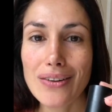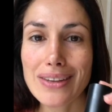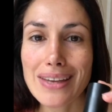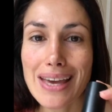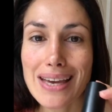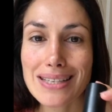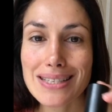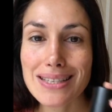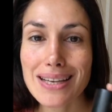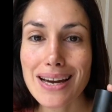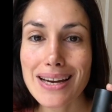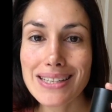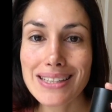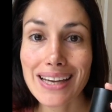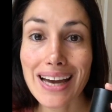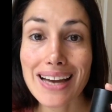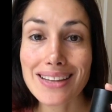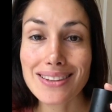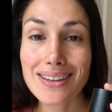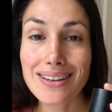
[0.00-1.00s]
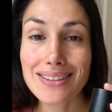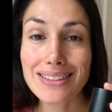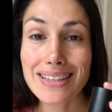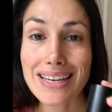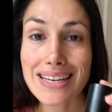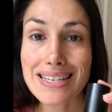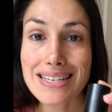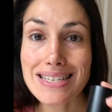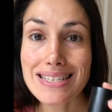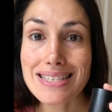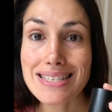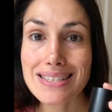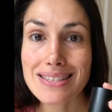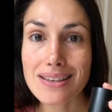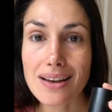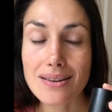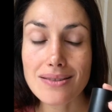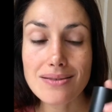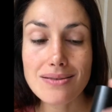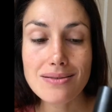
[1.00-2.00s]
extra hydratante et
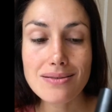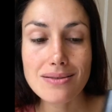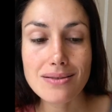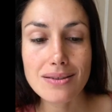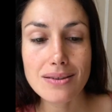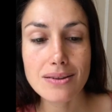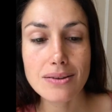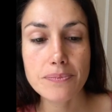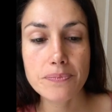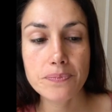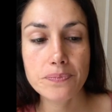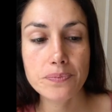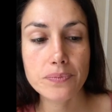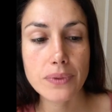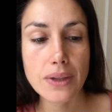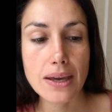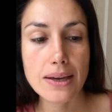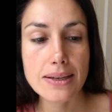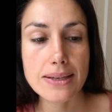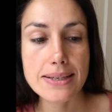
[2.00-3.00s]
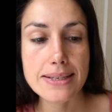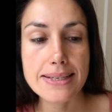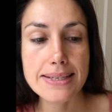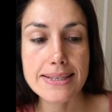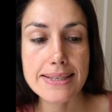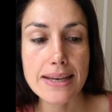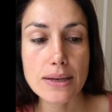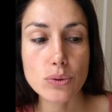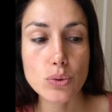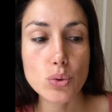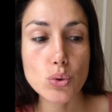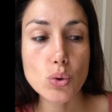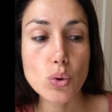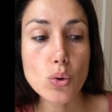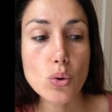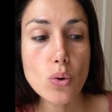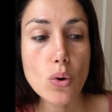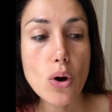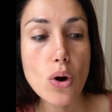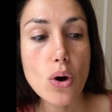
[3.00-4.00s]
lissante,
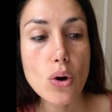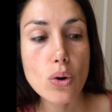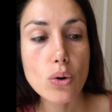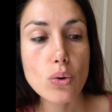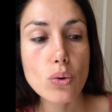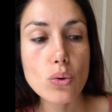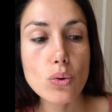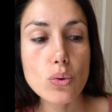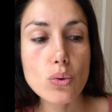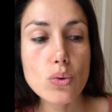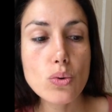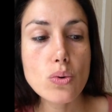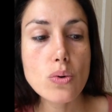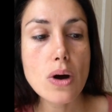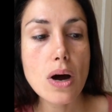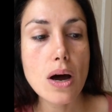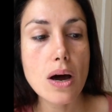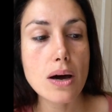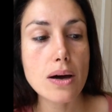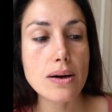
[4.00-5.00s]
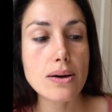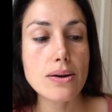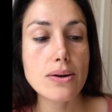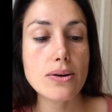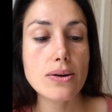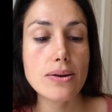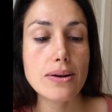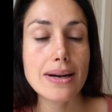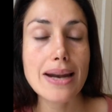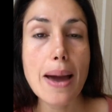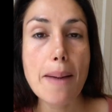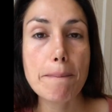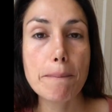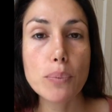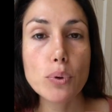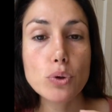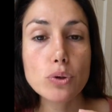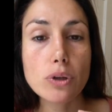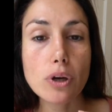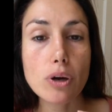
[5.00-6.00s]
Lisanoto, ou la
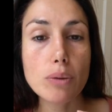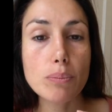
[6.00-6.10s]
poudre